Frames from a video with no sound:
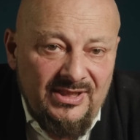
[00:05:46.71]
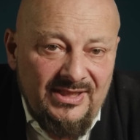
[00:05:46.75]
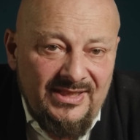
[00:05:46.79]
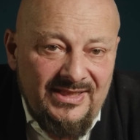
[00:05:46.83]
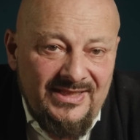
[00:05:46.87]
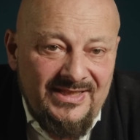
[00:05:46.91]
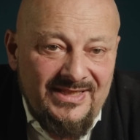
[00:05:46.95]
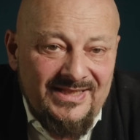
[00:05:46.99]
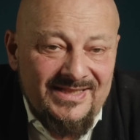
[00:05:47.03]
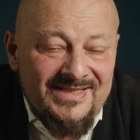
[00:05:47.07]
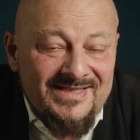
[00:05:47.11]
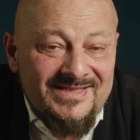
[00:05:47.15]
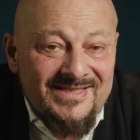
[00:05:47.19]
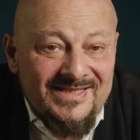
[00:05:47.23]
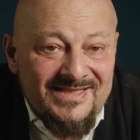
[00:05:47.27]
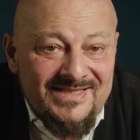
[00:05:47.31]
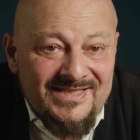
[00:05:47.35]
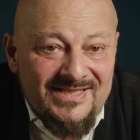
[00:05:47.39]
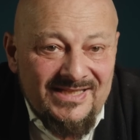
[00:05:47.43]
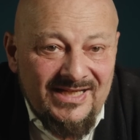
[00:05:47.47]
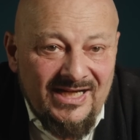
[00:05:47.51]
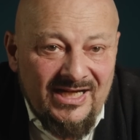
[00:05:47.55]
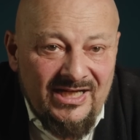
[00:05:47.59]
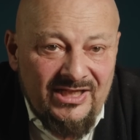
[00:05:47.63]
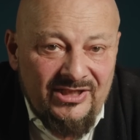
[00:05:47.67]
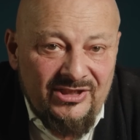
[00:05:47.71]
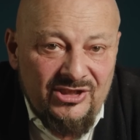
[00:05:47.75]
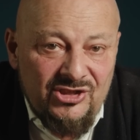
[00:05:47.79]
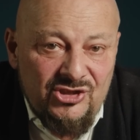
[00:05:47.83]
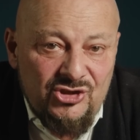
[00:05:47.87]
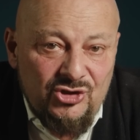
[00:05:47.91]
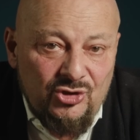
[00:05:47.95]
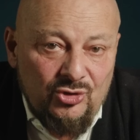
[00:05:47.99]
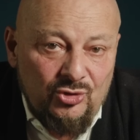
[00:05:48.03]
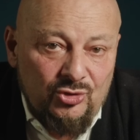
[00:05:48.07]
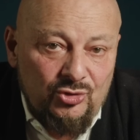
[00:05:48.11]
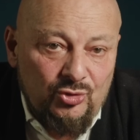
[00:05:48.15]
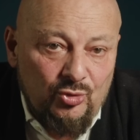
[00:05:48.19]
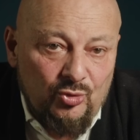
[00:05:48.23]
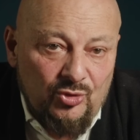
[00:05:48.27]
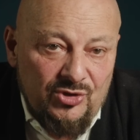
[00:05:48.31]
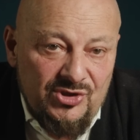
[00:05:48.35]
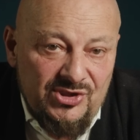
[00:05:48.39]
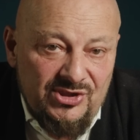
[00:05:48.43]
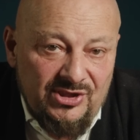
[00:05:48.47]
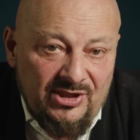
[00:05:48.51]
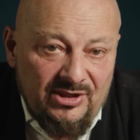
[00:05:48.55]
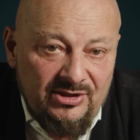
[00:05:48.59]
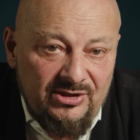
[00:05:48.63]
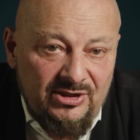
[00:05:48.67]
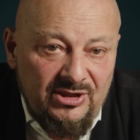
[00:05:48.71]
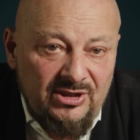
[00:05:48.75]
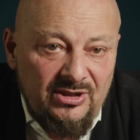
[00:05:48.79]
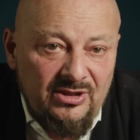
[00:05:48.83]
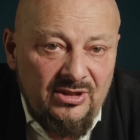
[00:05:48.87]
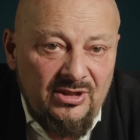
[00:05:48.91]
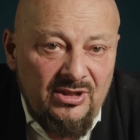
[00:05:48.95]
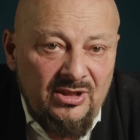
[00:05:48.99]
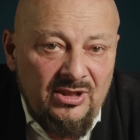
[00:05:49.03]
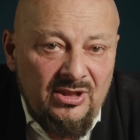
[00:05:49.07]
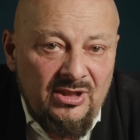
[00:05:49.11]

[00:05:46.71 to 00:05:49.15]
и социальной структуры страны,